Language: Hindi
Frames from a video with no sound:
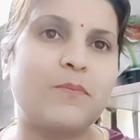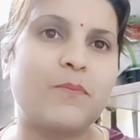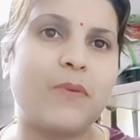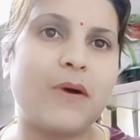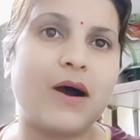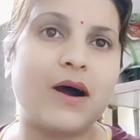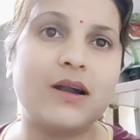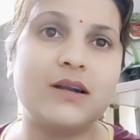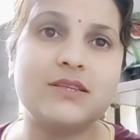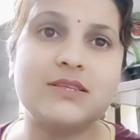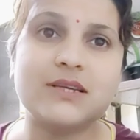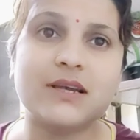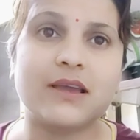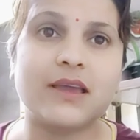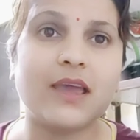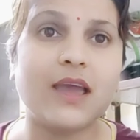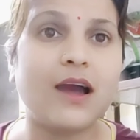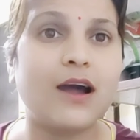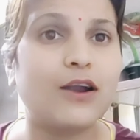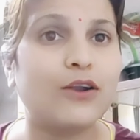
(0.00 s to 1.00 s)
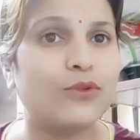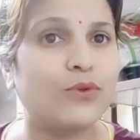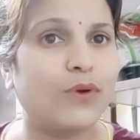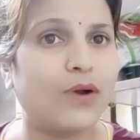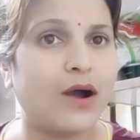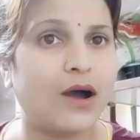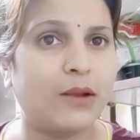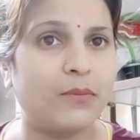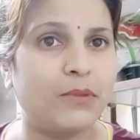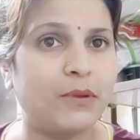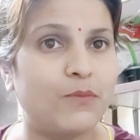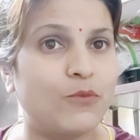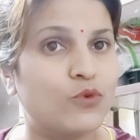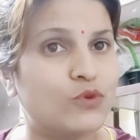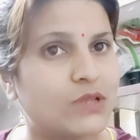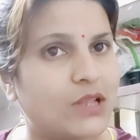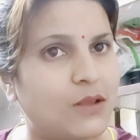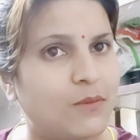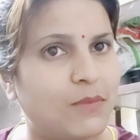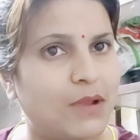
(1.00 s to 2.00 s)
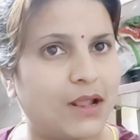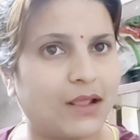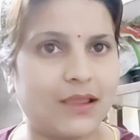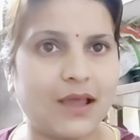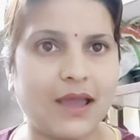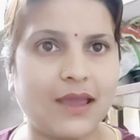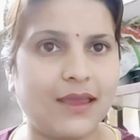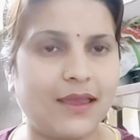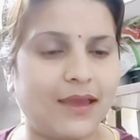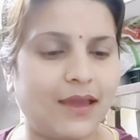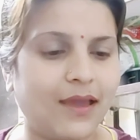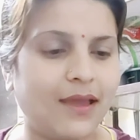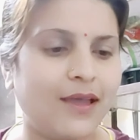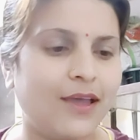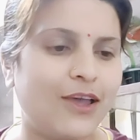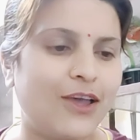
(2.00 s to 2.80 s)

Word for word: हर जगह हर दुकान में मोस्टली मिलता ही है